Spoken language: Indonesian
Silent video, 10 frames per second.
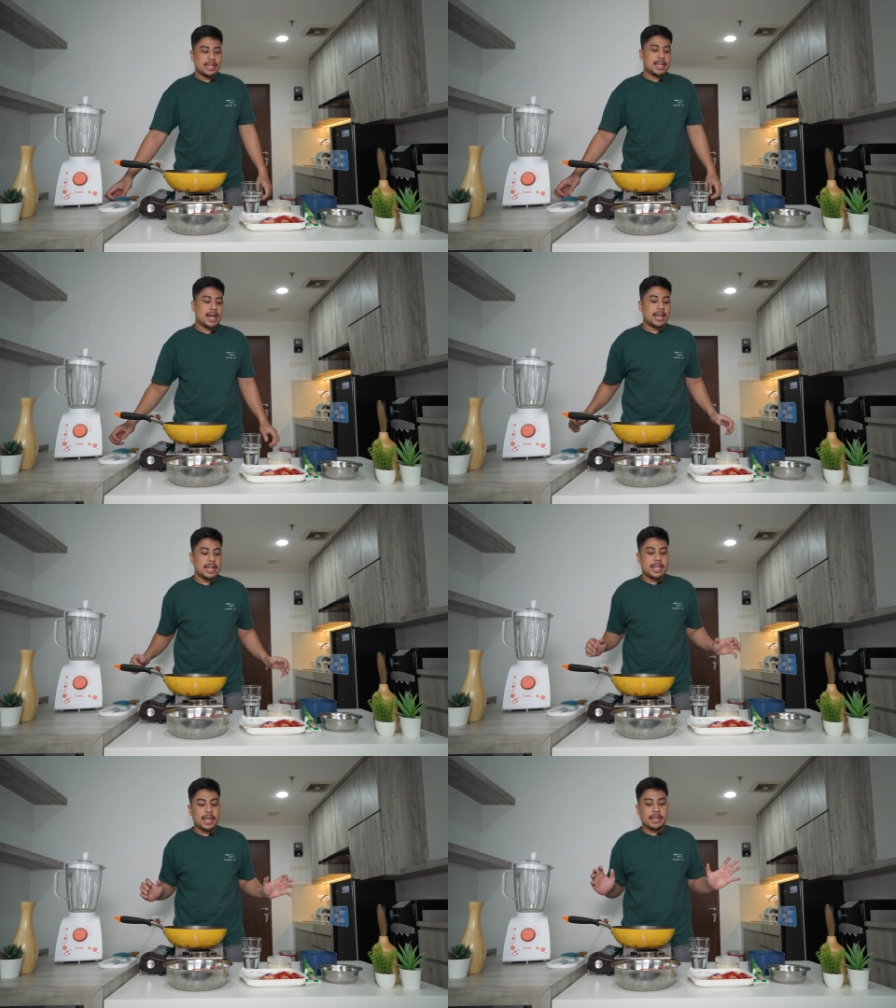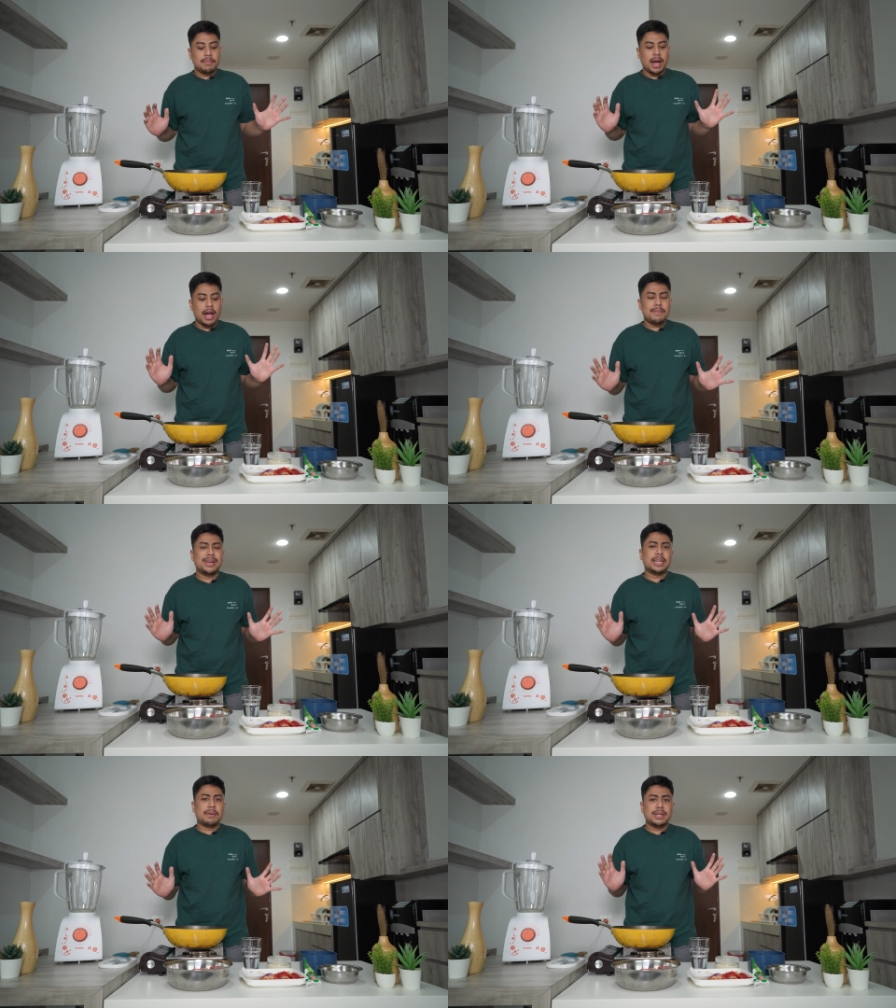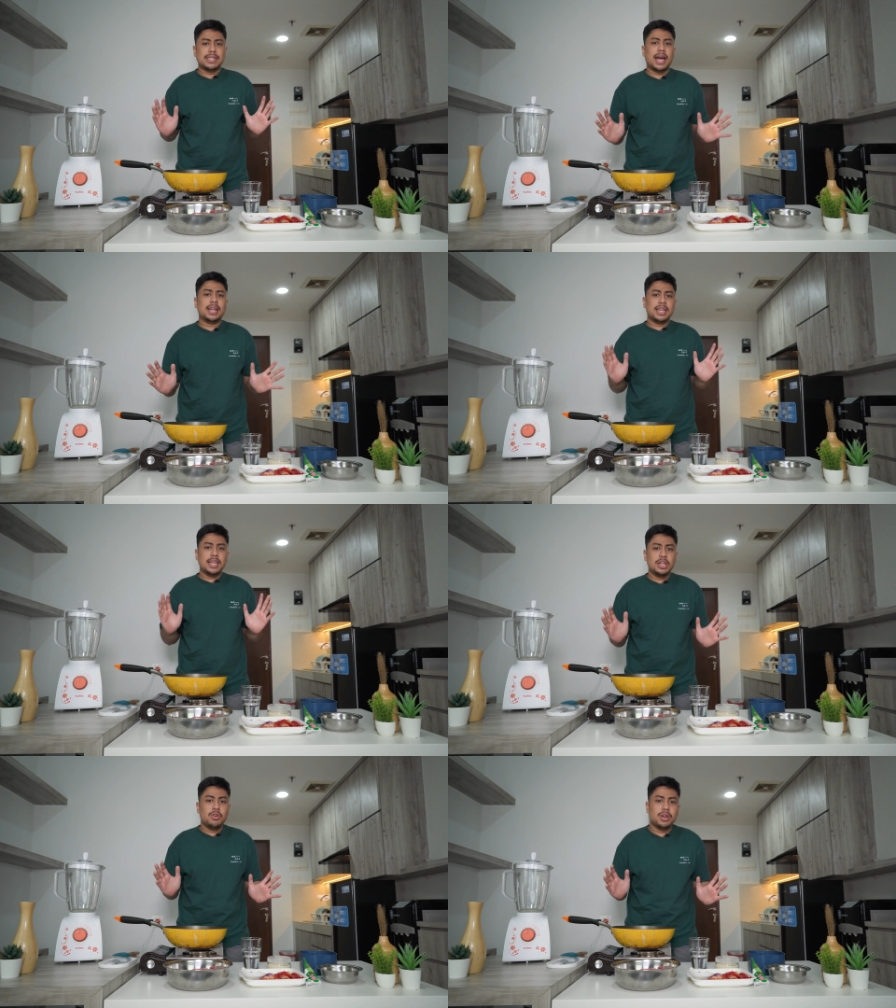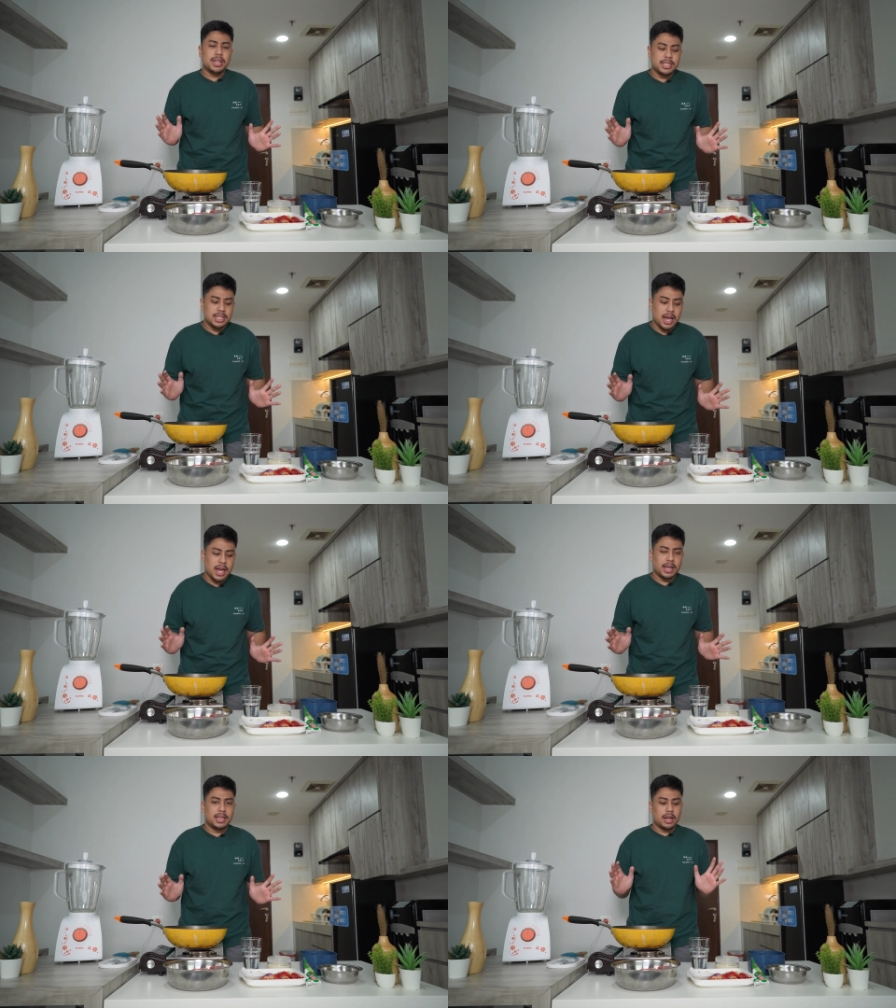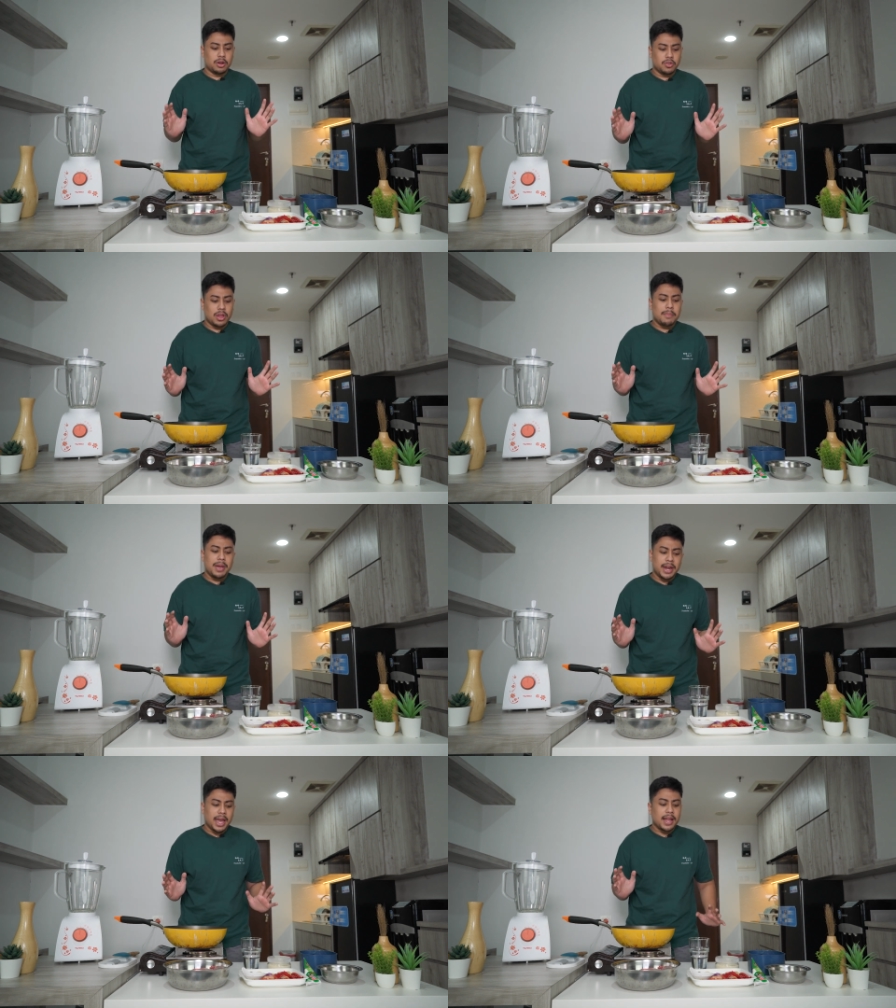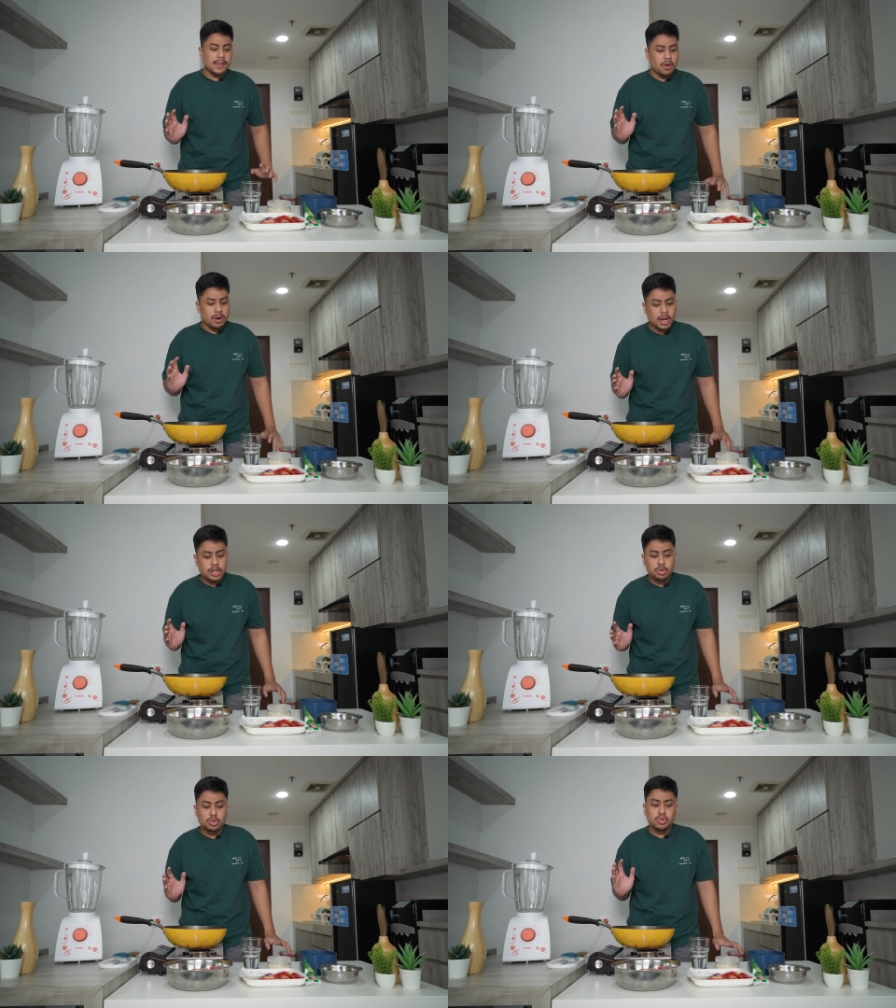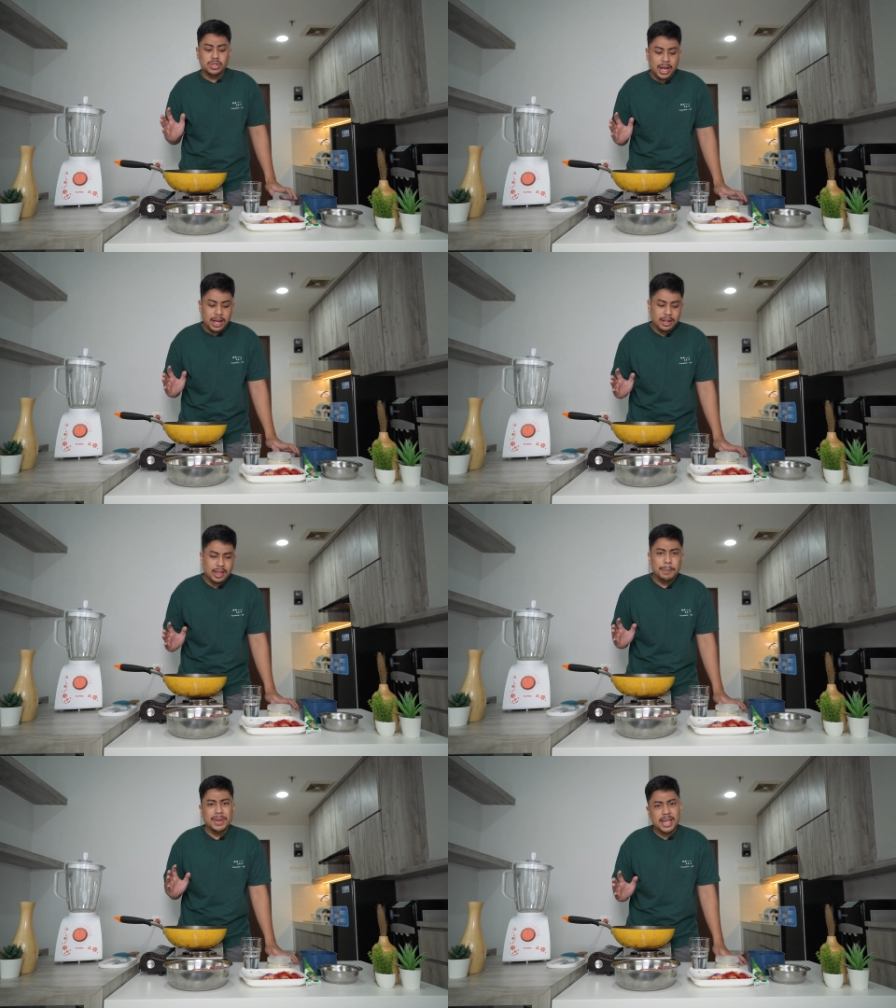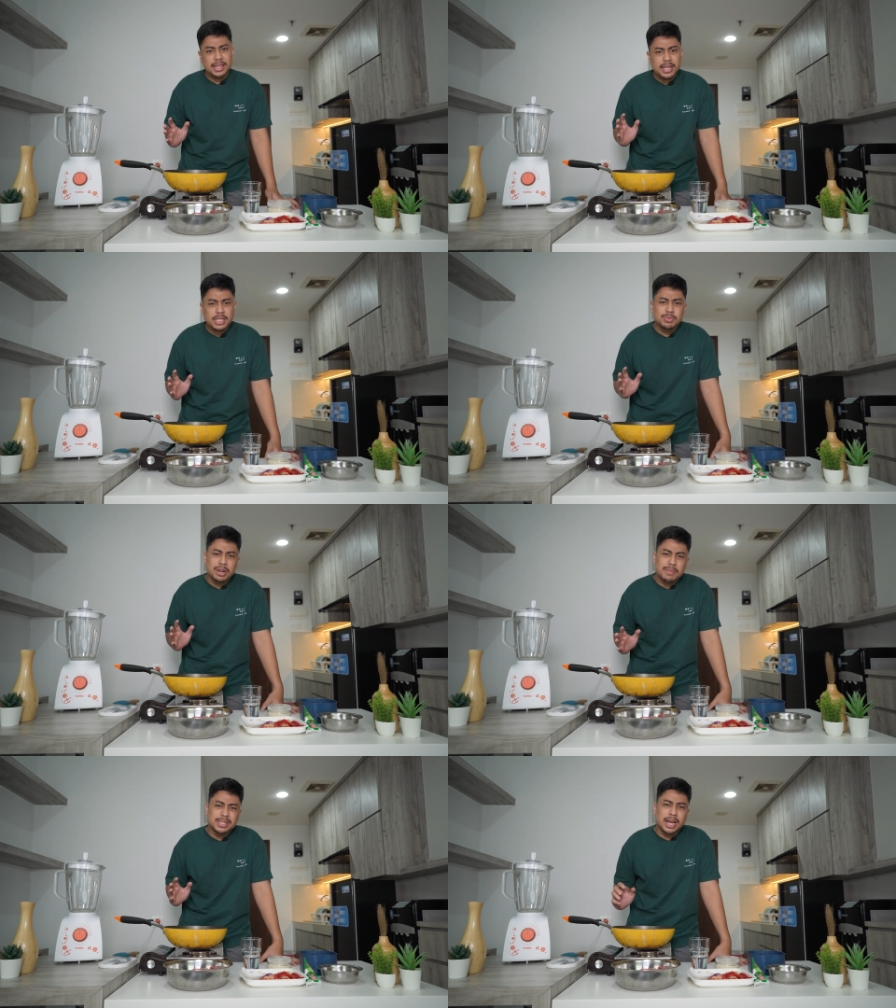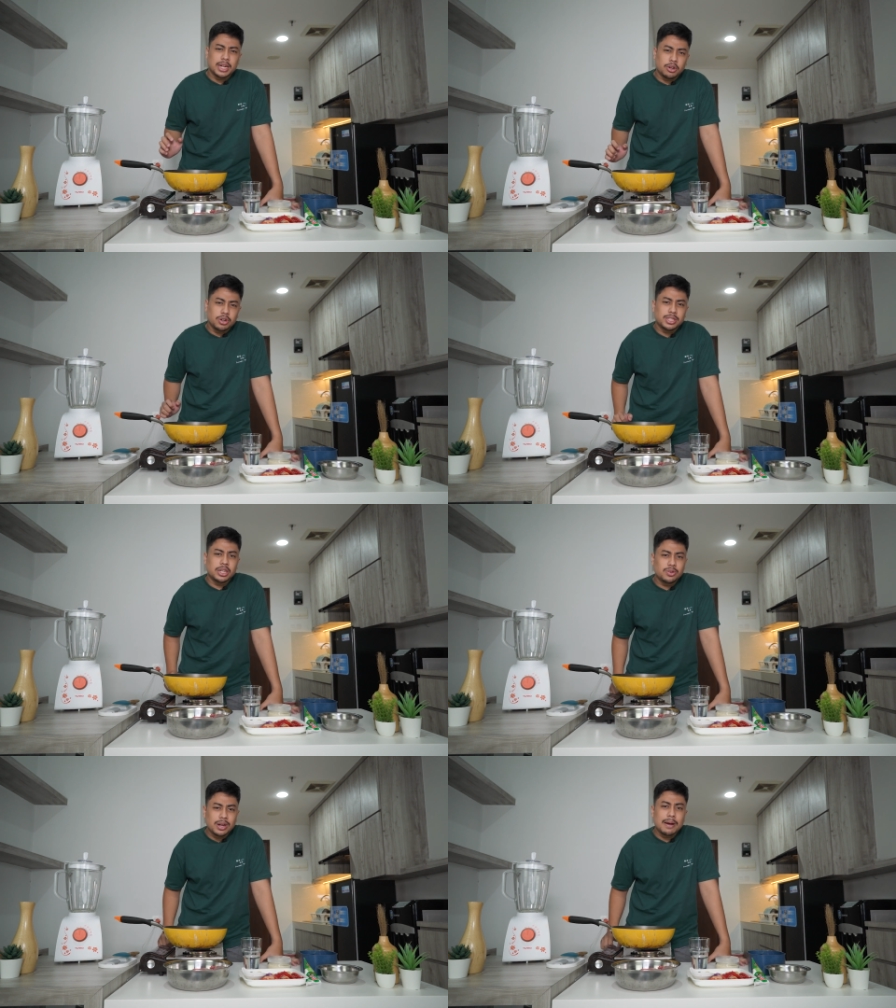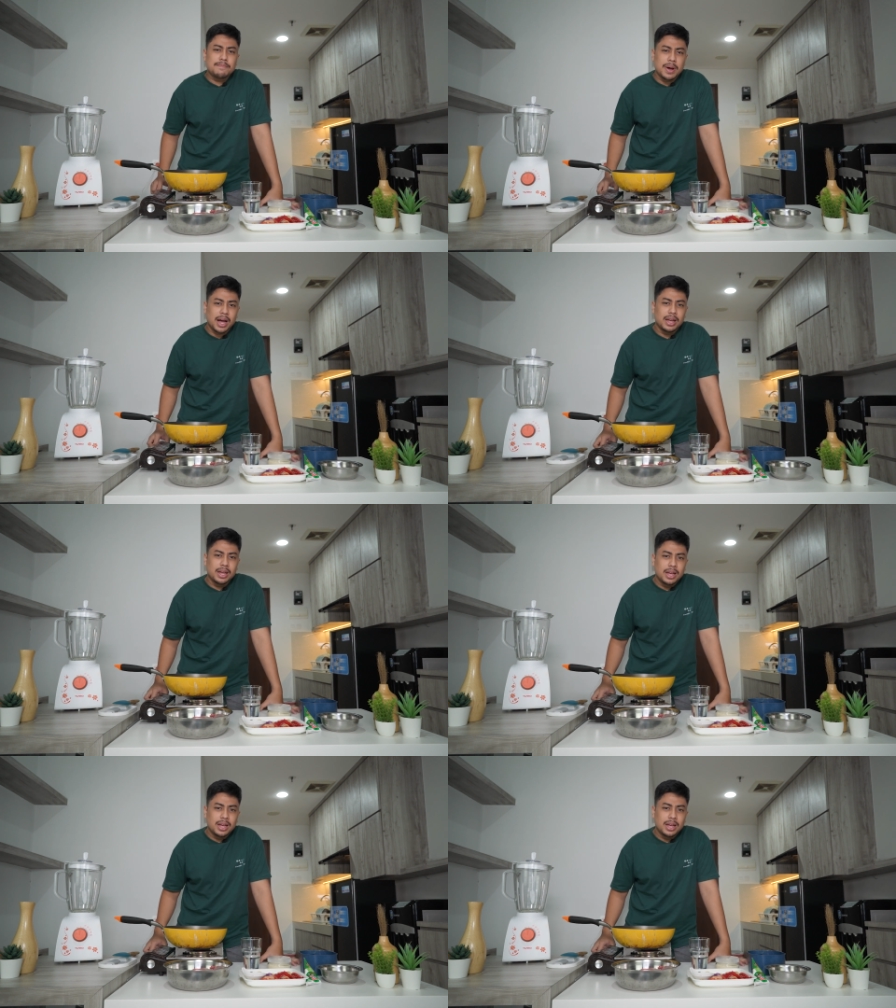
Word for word: Jadi hari ini kita bakal masak masakan Indonesia, yang notabene kata orang itu susah. Tapi nyatanya sebenarnya masakan Indonesia itu gampang.